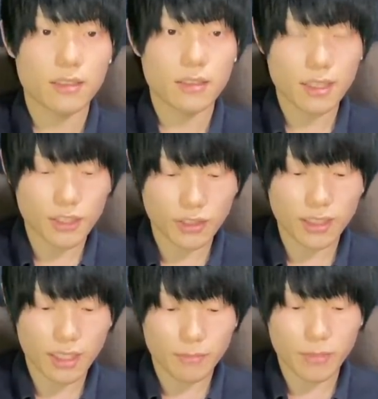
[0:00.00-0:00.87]
で10
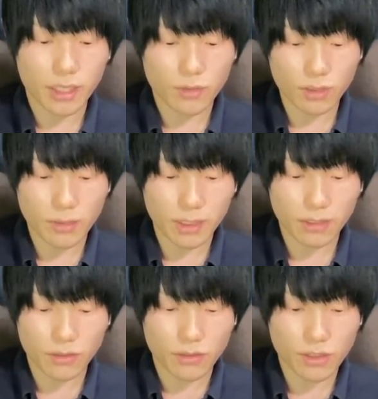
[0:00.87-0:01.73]
ターン目、ここでま
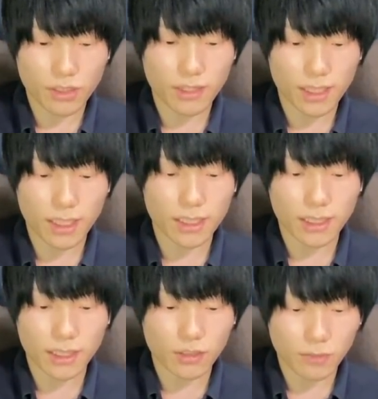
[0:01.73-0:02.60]
た60技が2
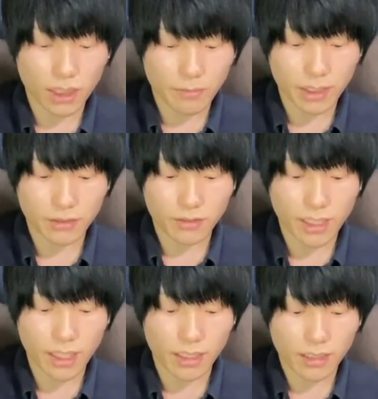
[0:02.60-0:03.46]
体ともたまるの
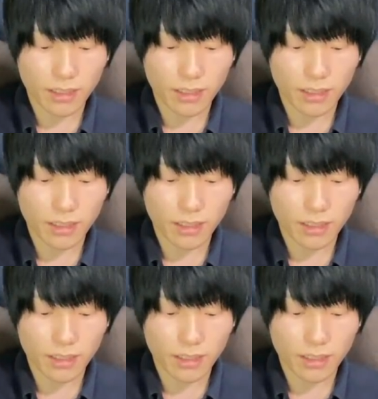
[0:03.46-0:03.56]
で、